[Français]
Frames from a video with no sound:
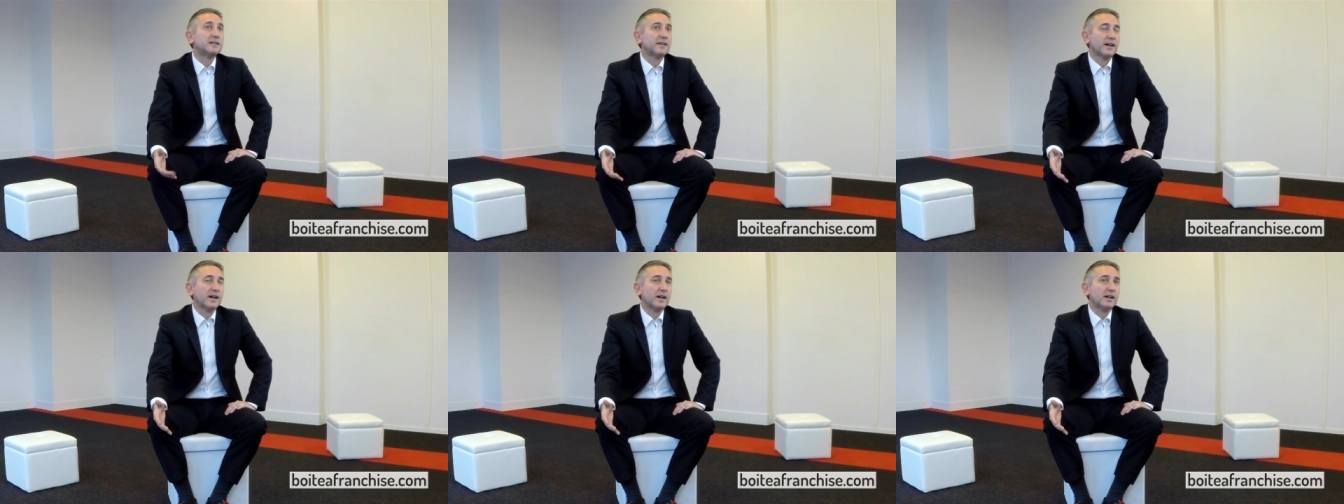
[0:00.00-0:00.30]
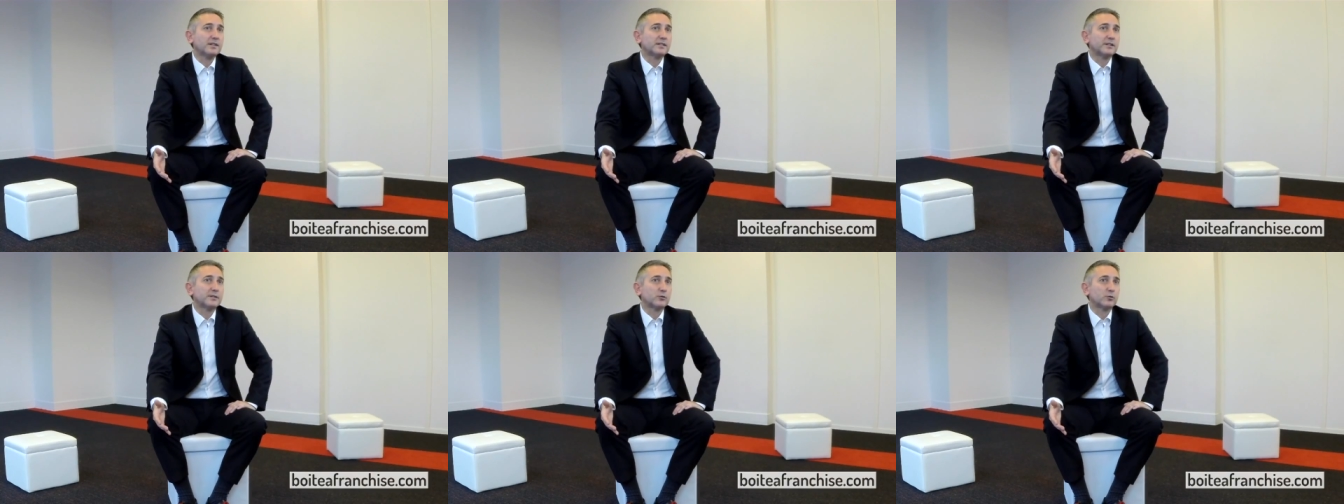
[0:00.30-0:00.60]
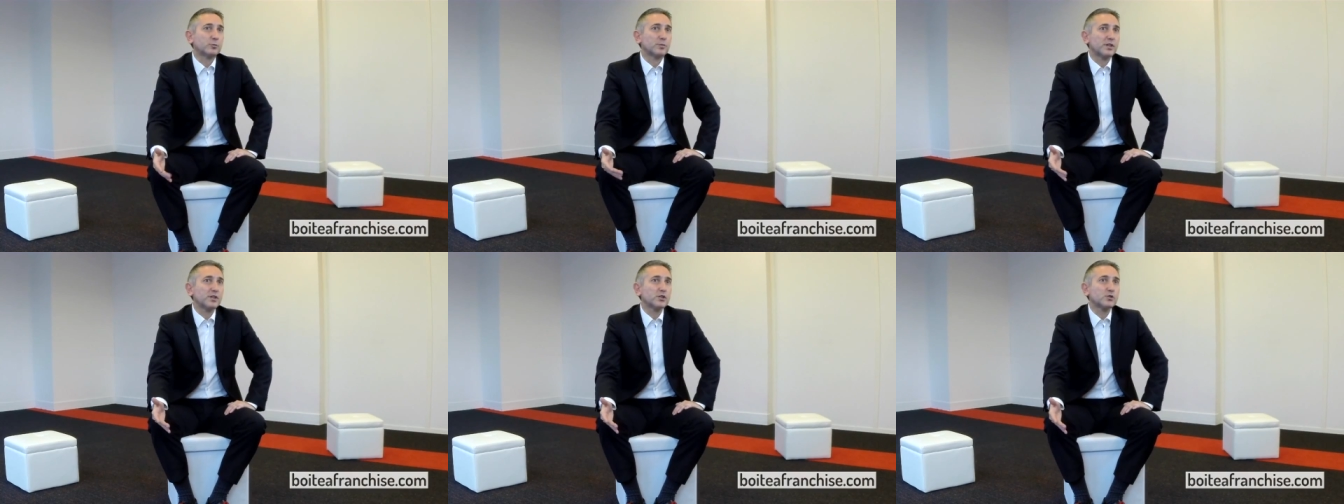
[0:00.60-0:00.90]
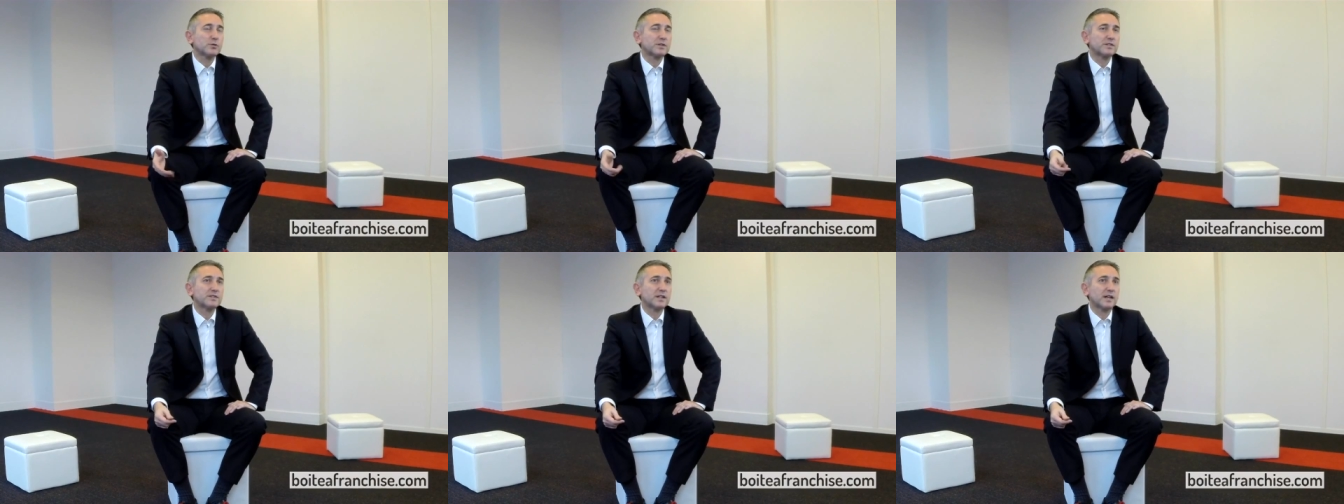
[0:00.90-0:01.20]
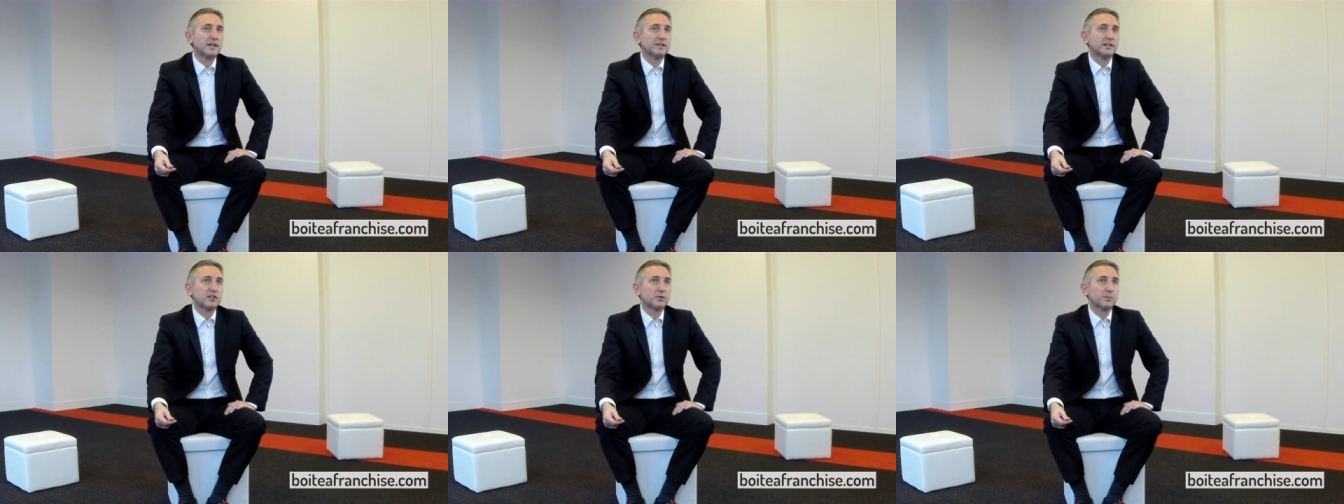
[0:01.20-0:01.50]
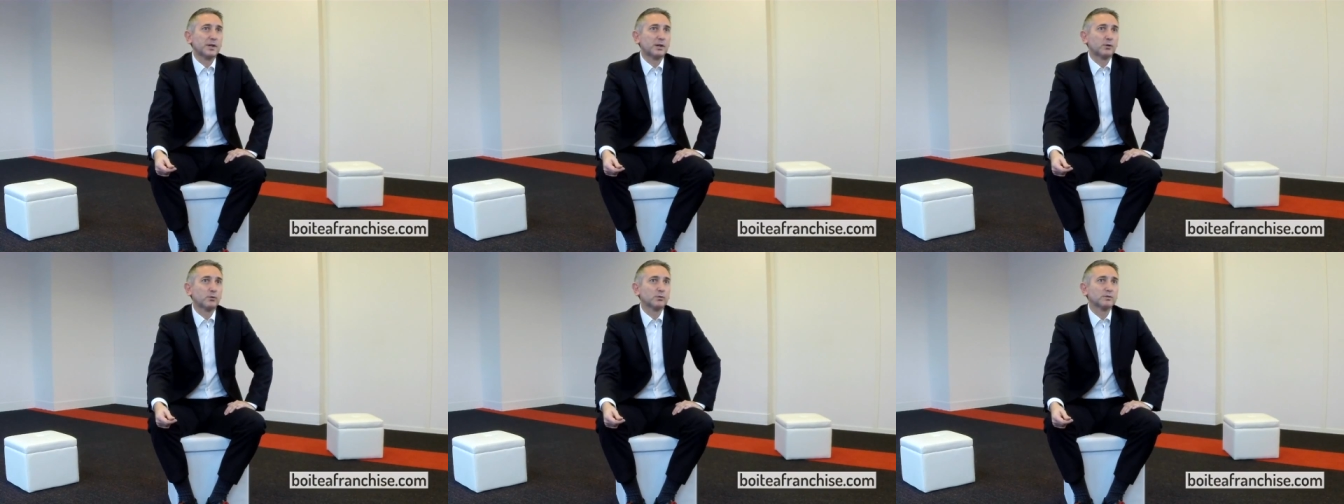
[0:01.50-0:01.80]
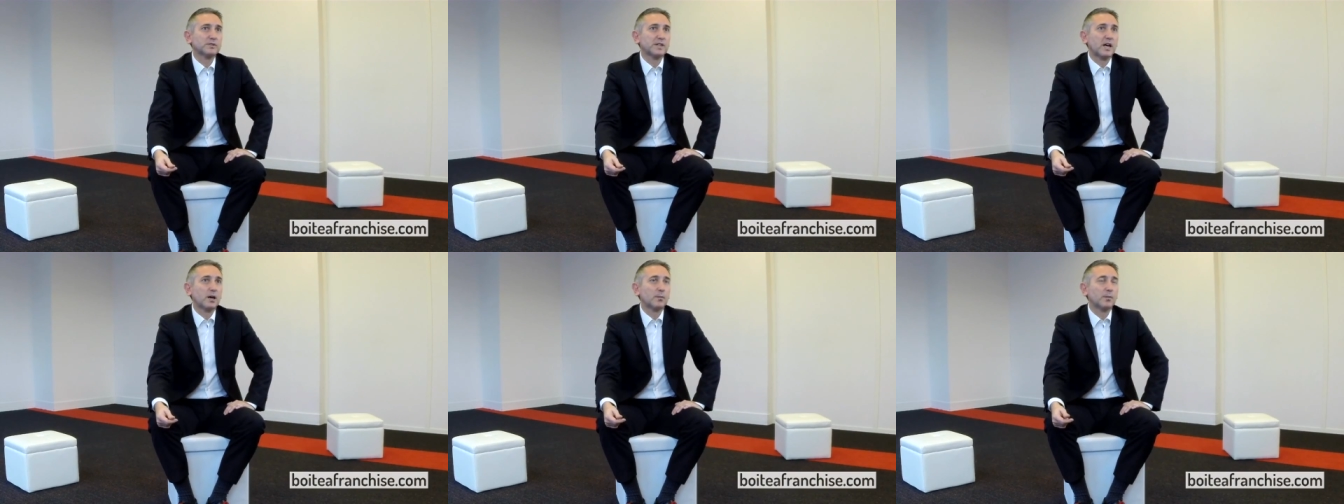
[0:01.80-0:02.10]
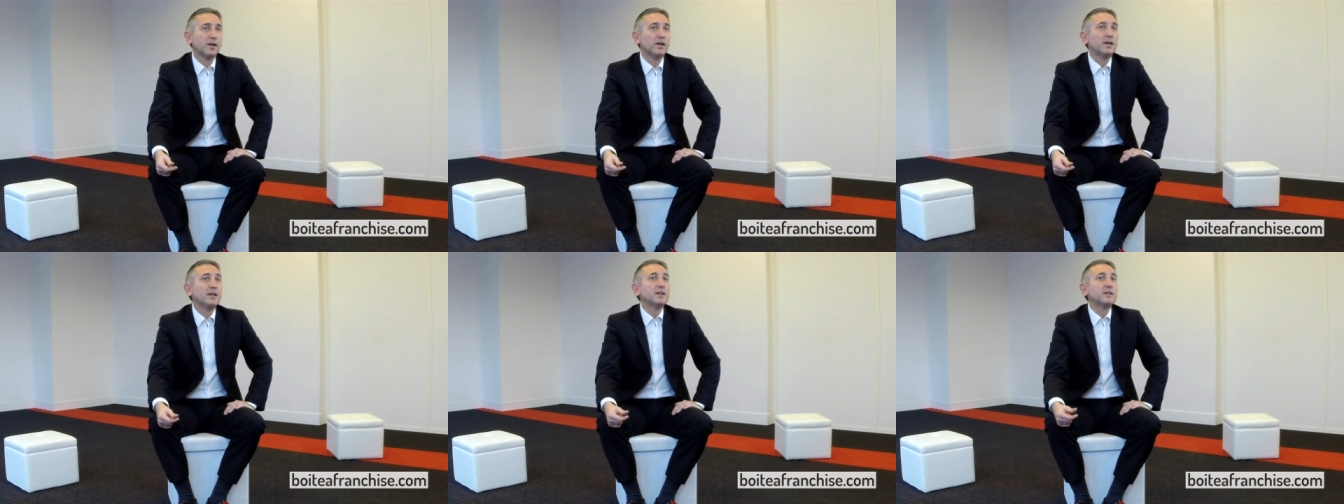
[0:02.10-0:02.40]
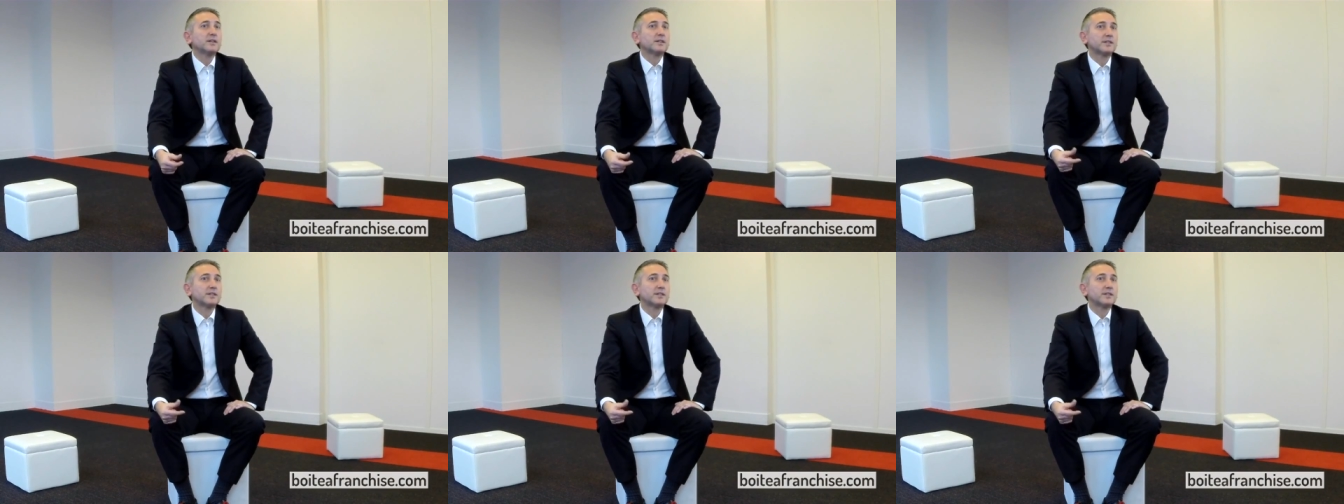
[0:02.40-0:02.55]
l'idéal c'est de bien choisir un expert comptable